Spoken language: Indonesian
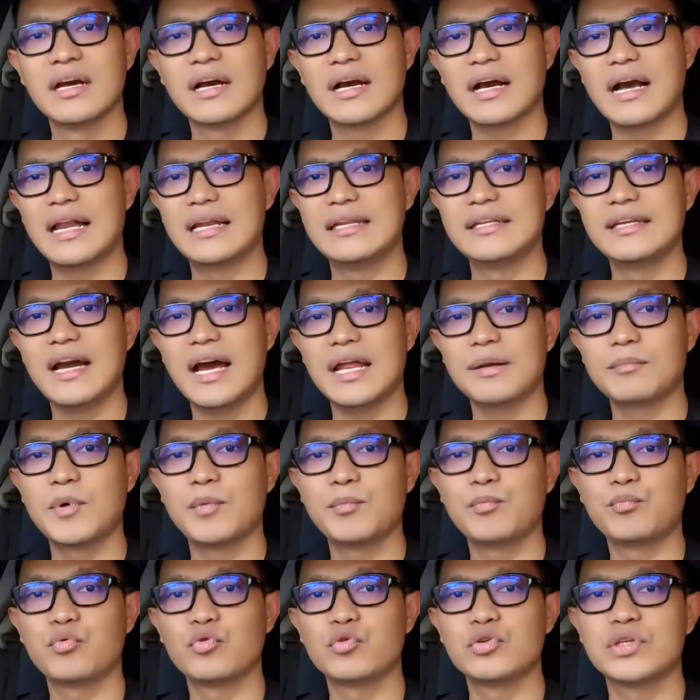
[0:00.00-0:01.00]
kalian
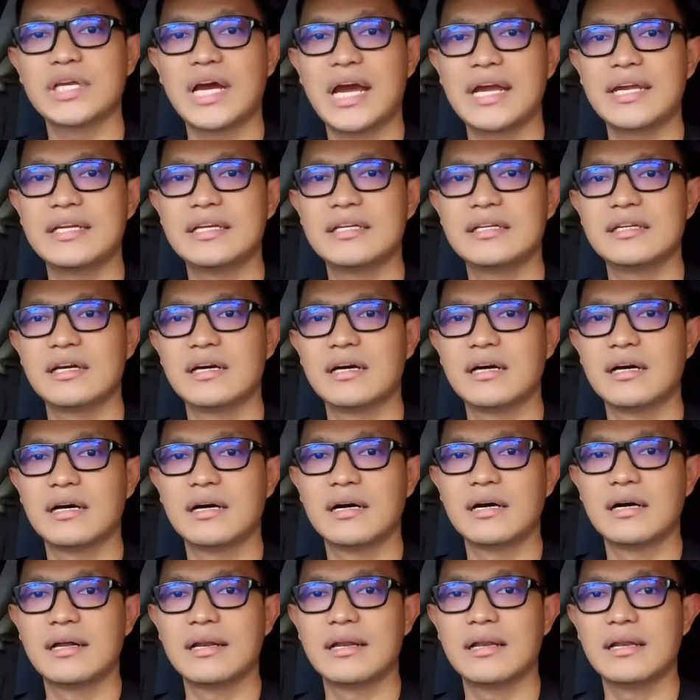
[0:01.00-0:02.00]
mempunyai
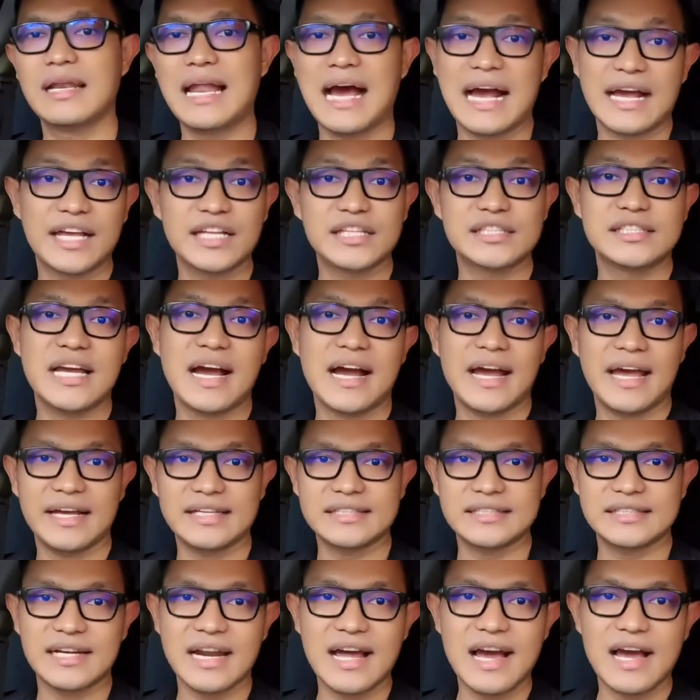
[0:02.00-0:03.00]
uh, luggage yang
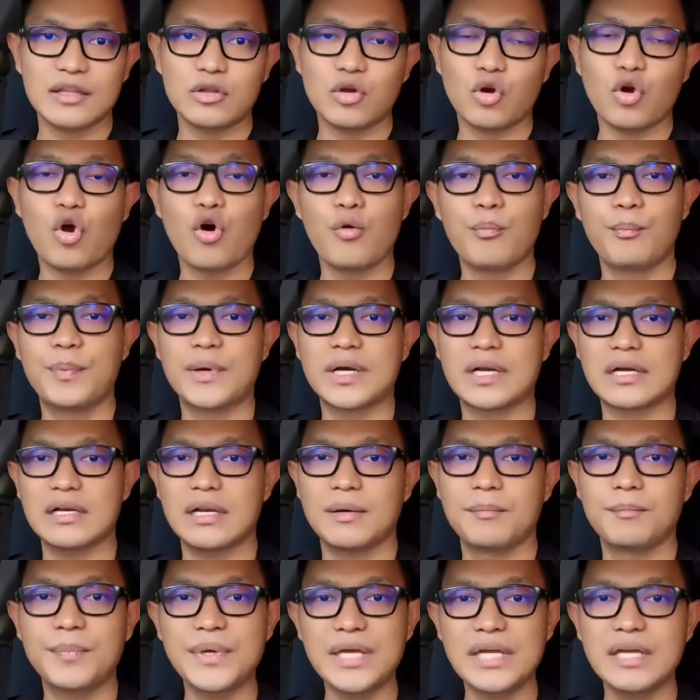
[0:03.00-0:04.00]
ekstra atau koper
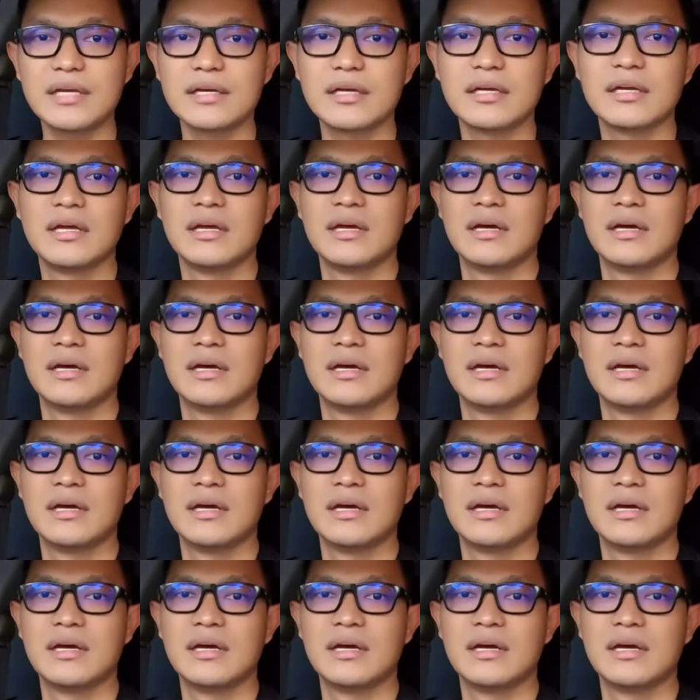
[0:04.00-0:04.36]
lebih